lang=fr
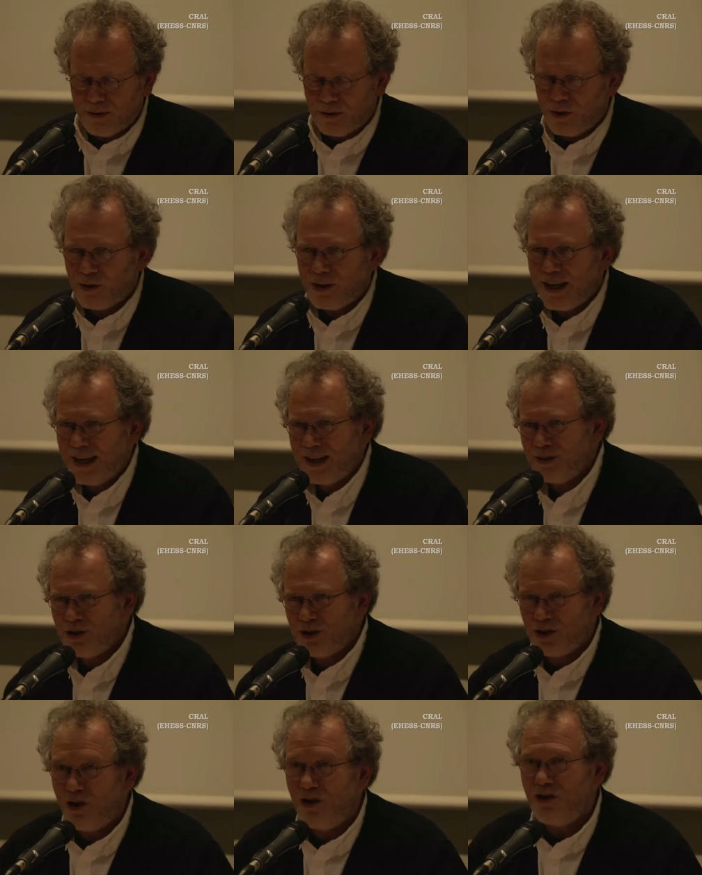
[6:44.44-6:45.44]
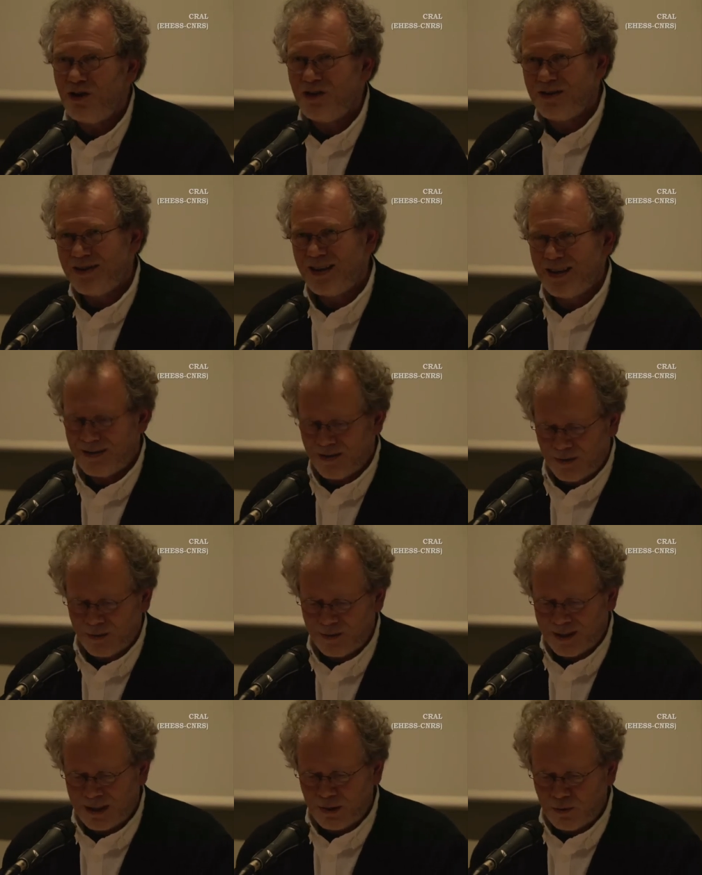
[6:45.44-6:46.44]
dans quel genre ça se
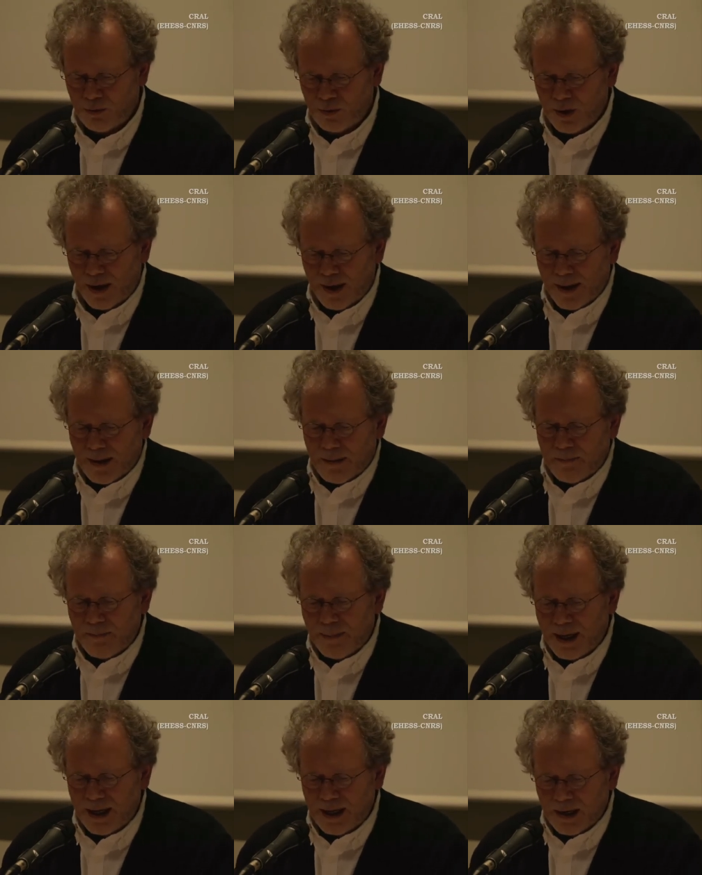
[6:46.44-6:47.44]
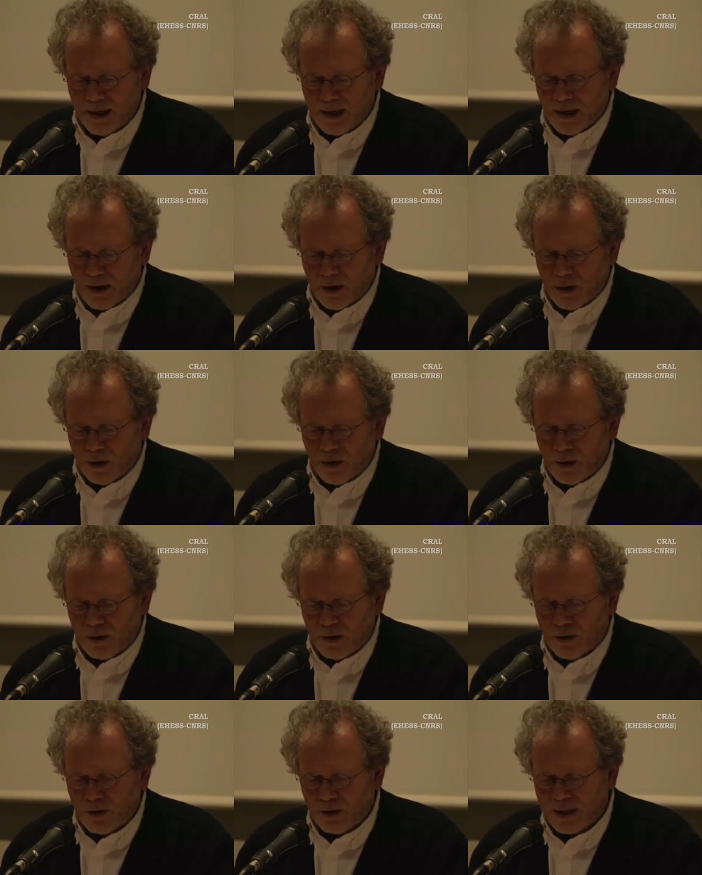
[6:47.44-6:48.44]
situe, mais
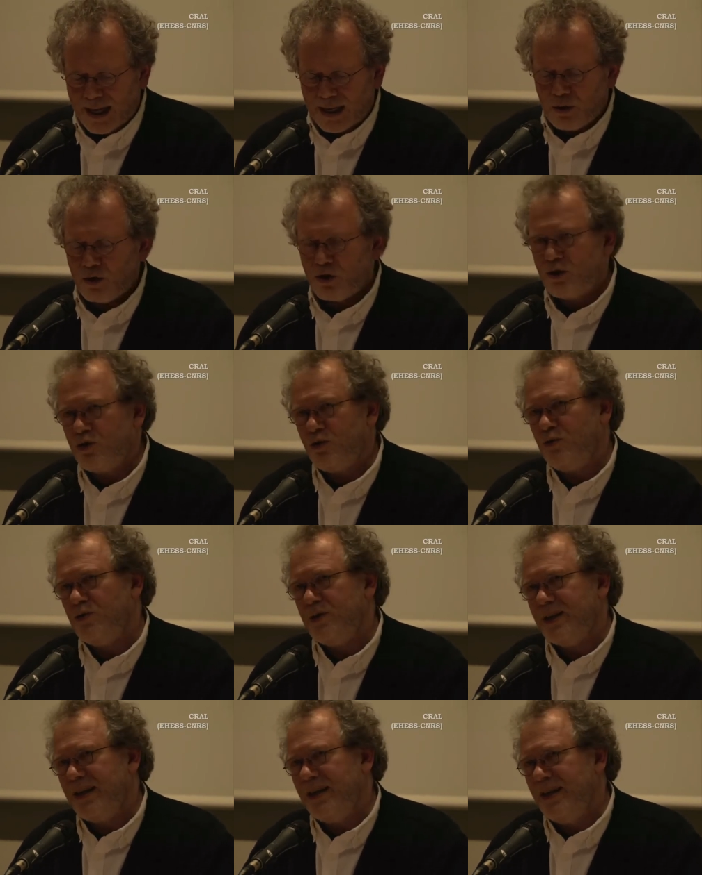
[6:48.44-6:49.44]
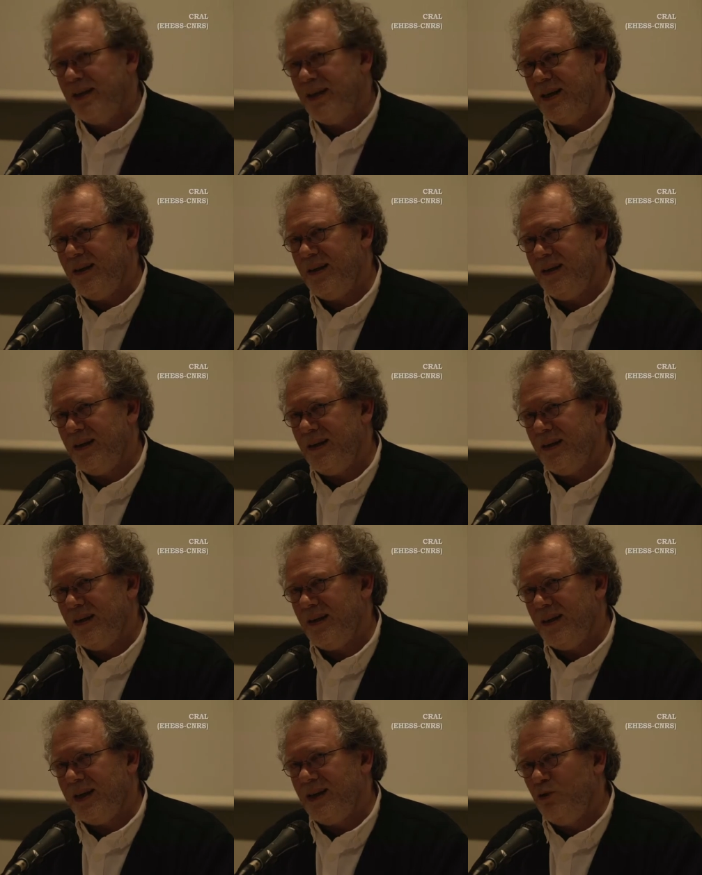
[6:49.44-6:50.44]
quelque chose
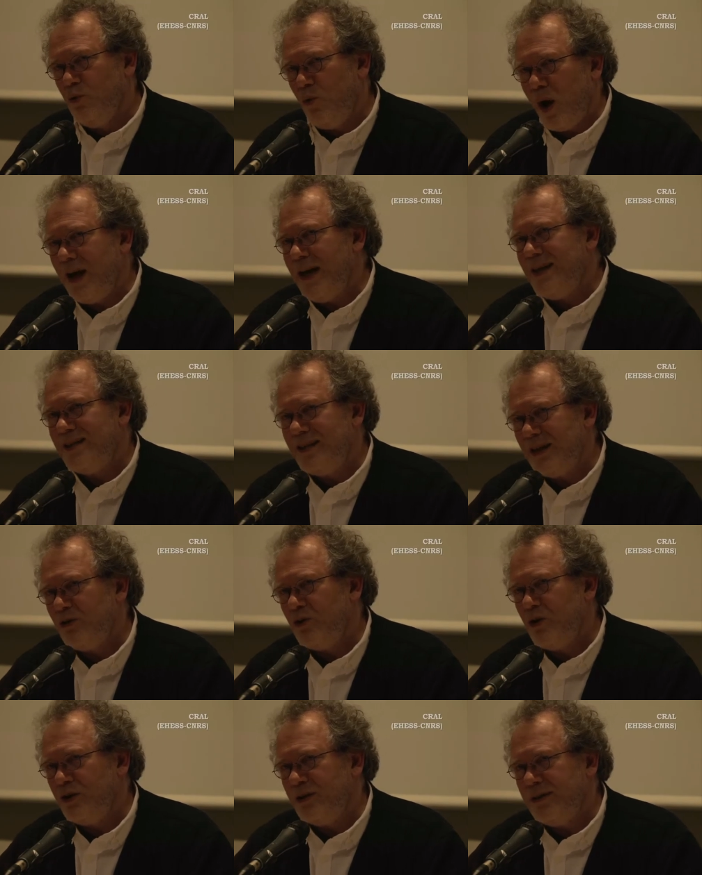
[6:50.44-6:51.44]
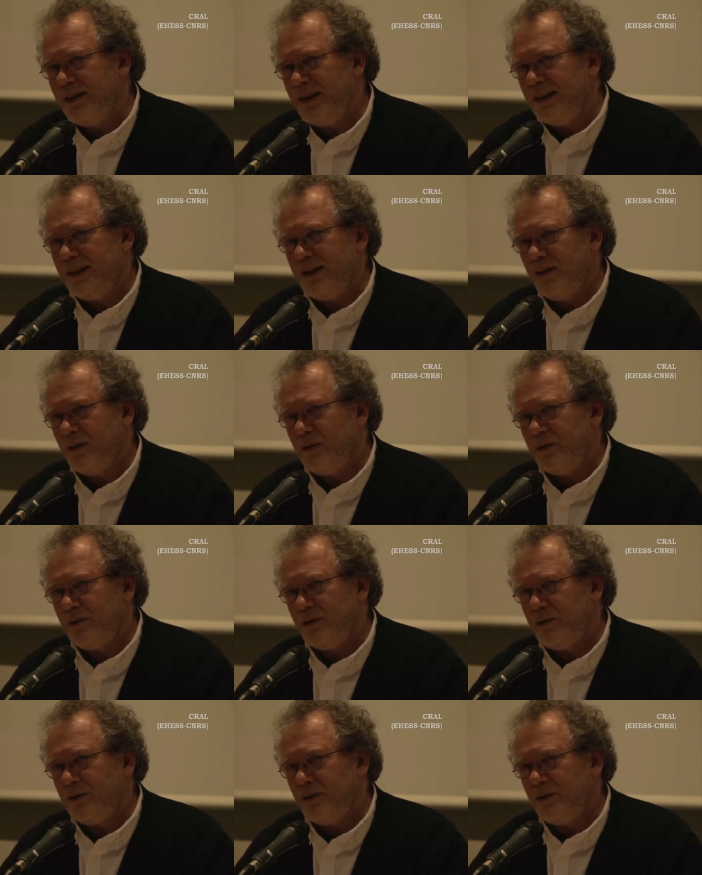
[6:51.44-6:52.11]
qui, qui, doit laisser de côté